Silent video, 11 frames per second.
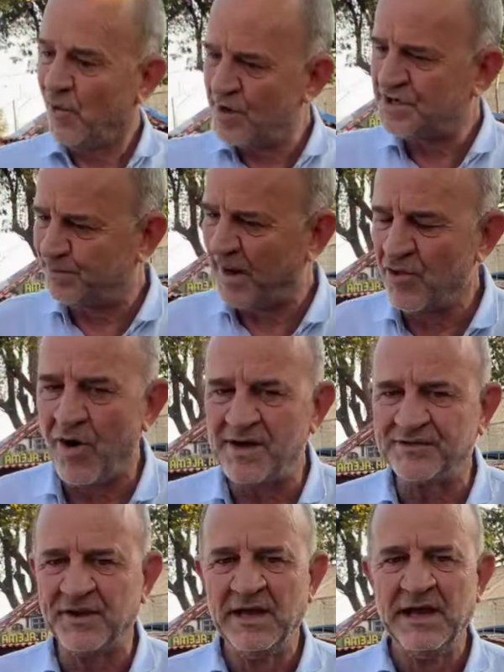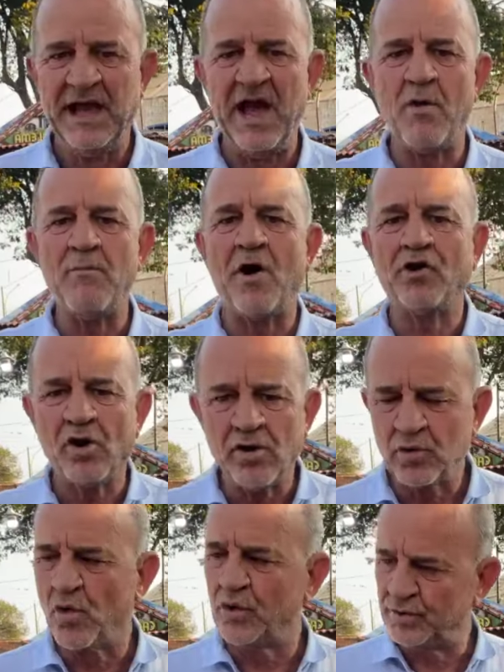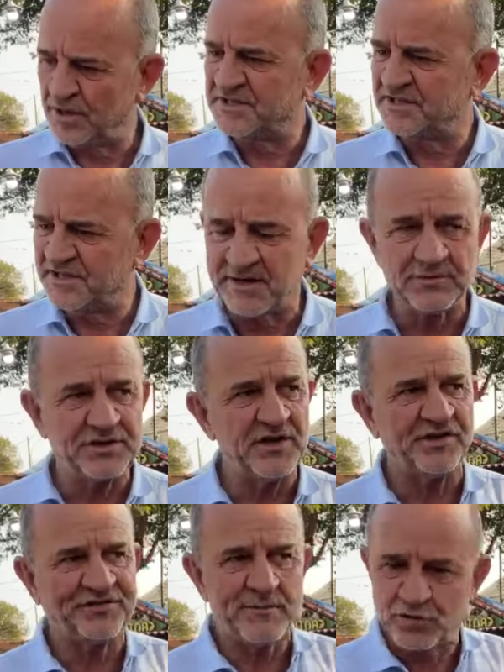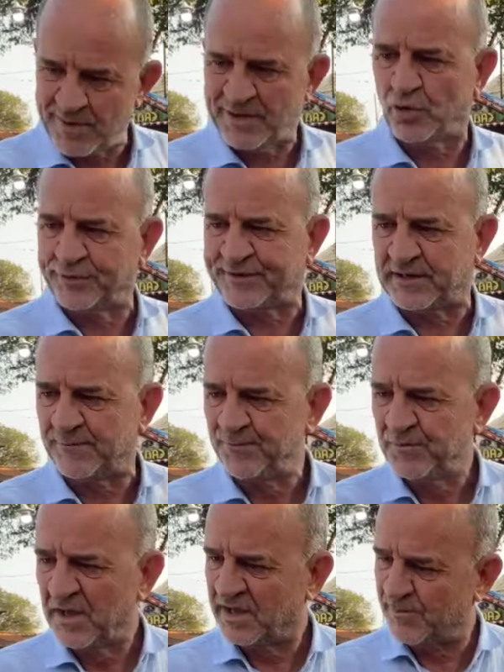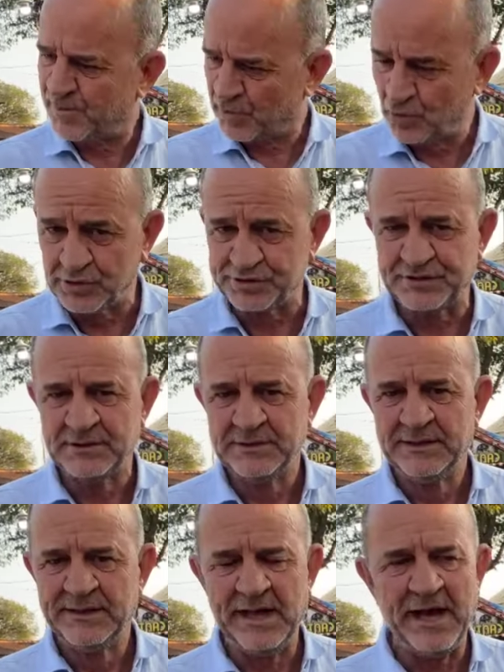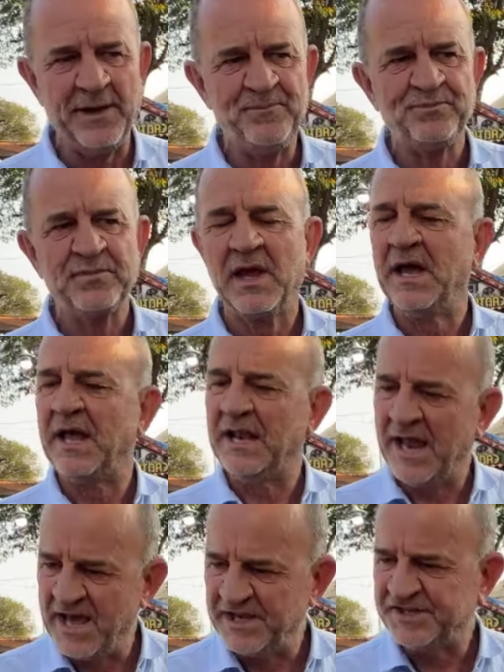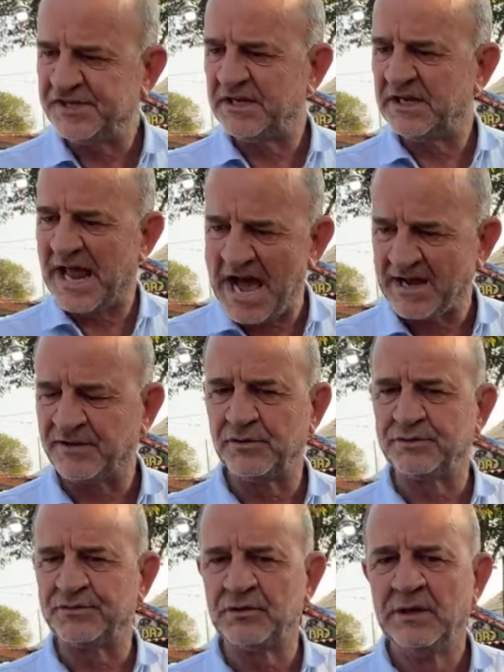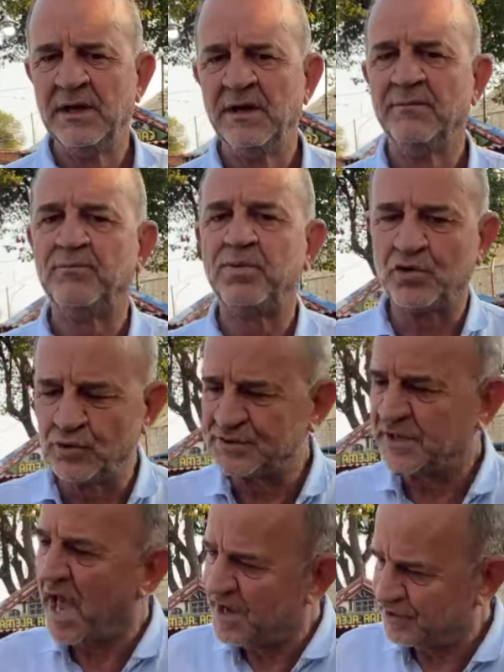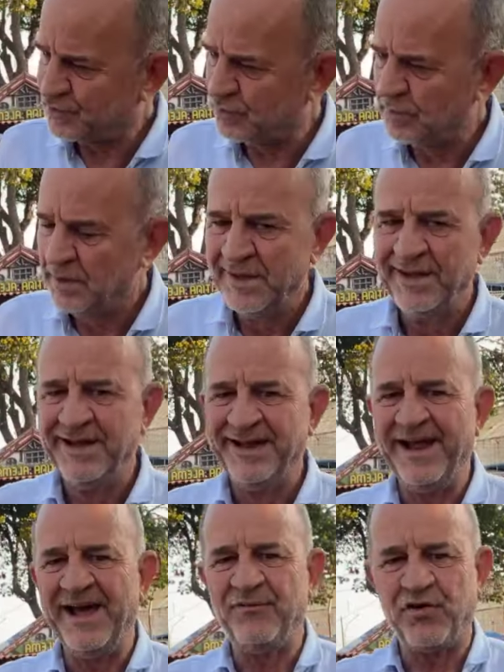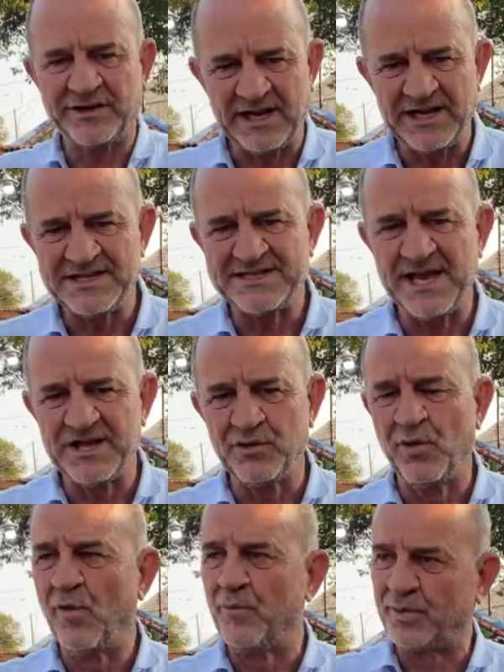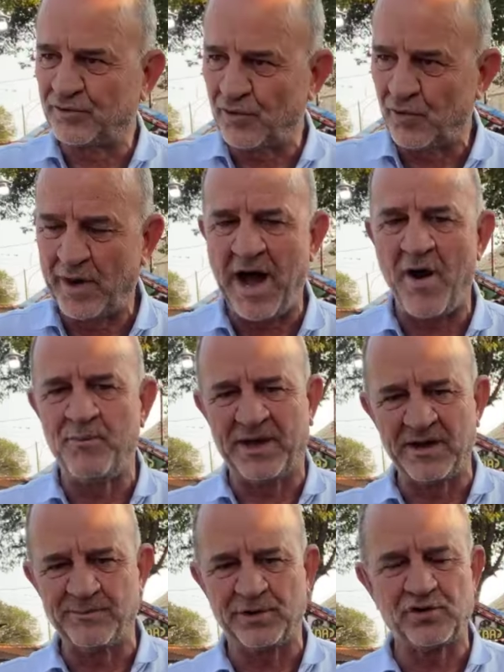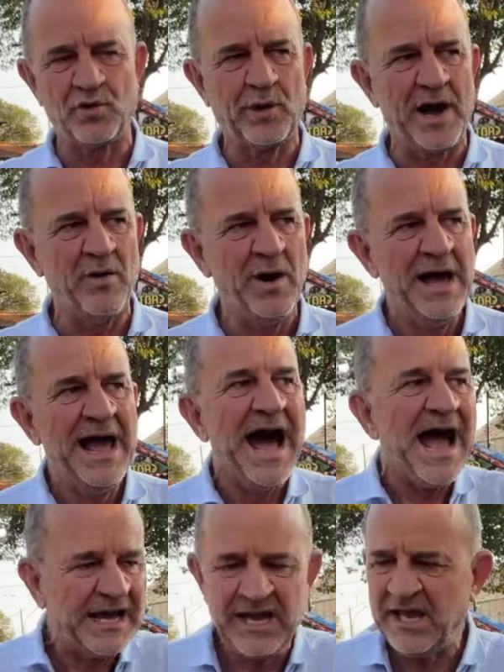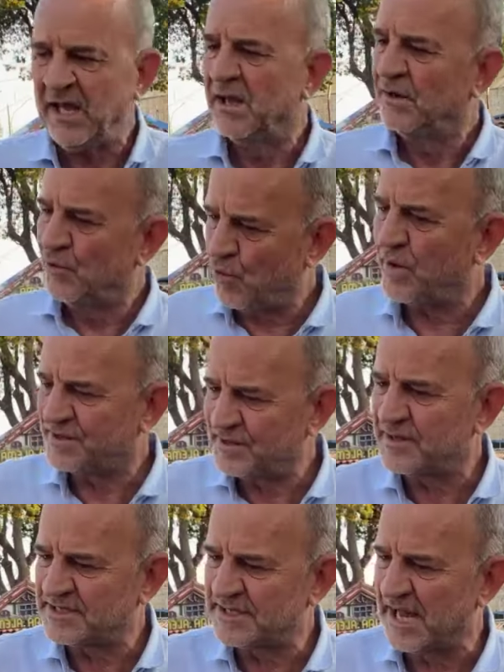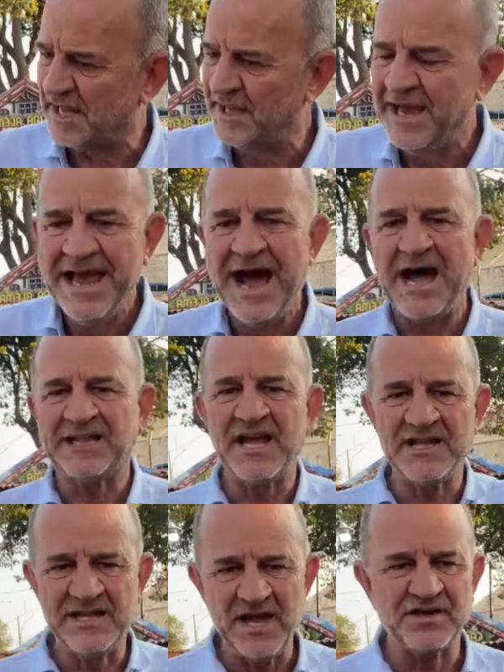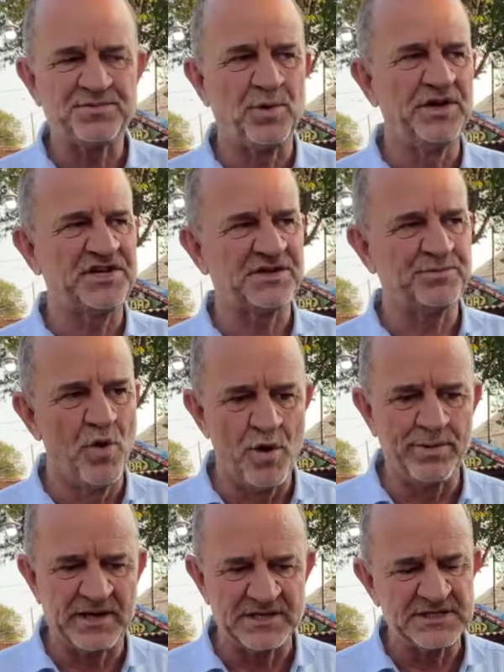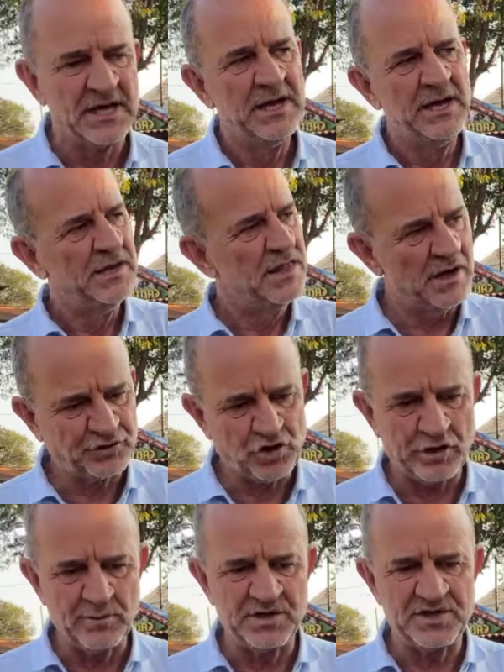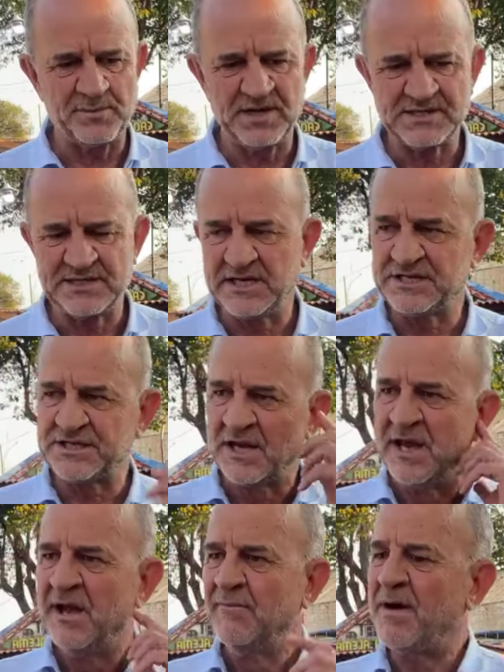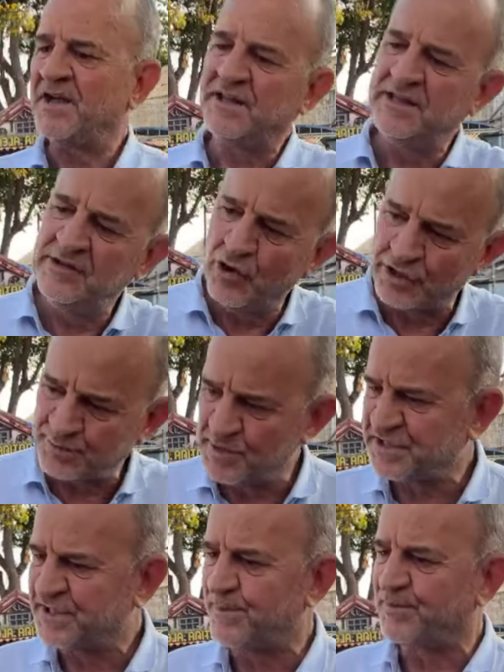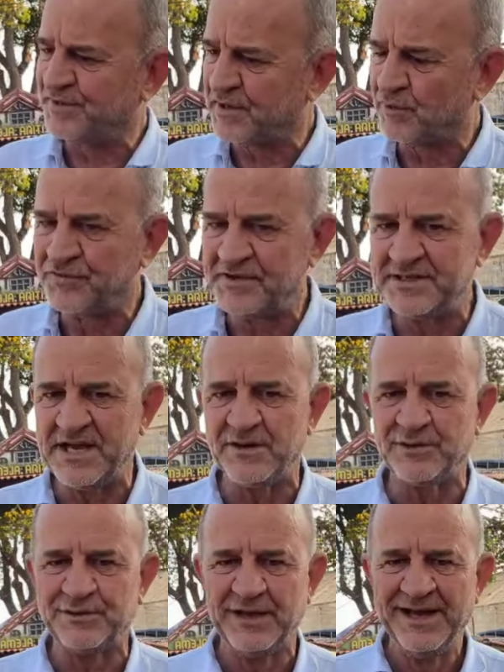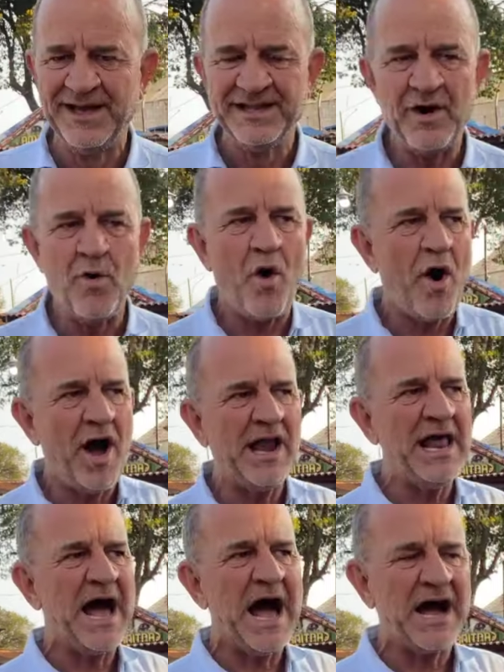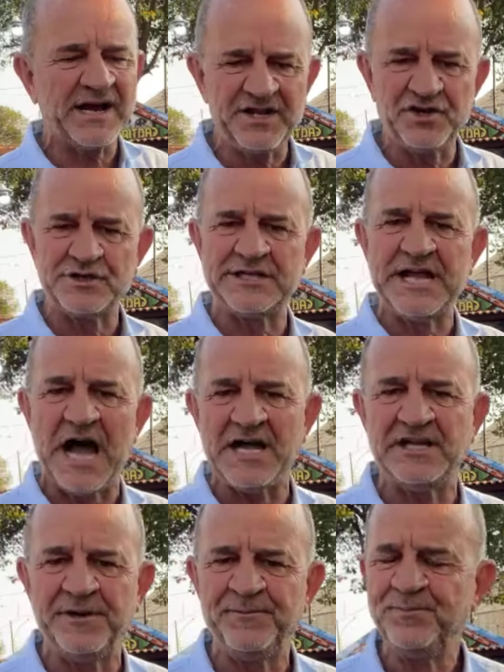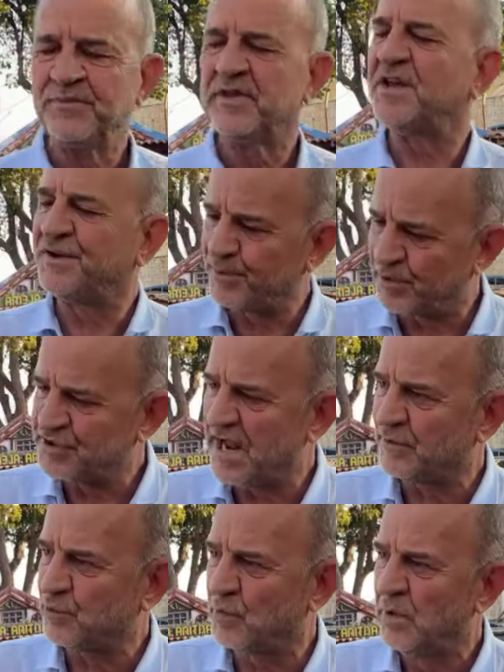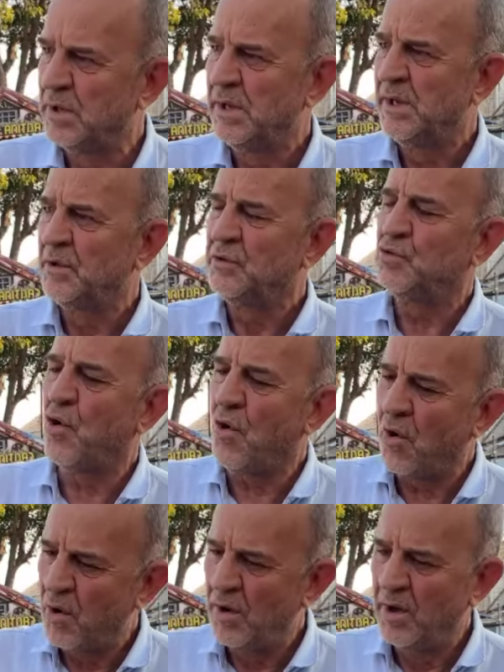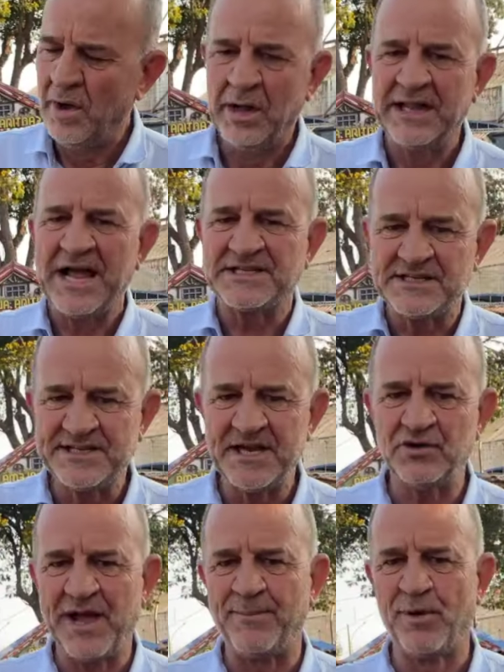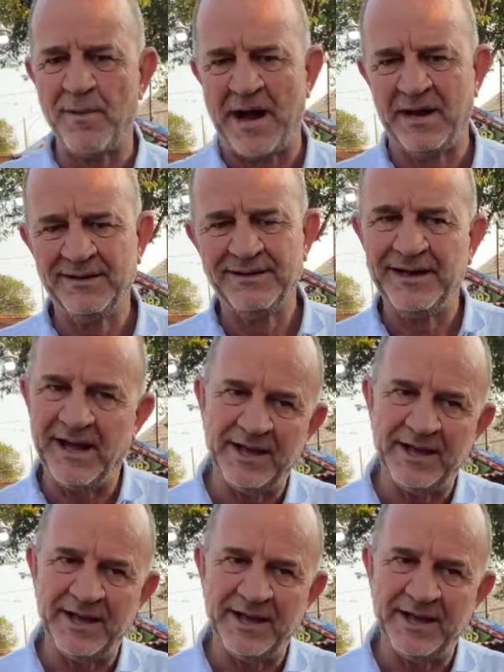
E hoje, para nós, é o maior orgulho nós dizermos que nós temos uma indústria que produz né, é, leite, lácteos, produz queijo, né, fortalecendo o produtor rural, o pequeno produtor rural, aqui no coração da cidade, atendendo as políticas públicas, não só do município de Assis, mas dos municípios circunvizinhos. Então, olha a grandiosidade desse projeto do laticínio da Prumar.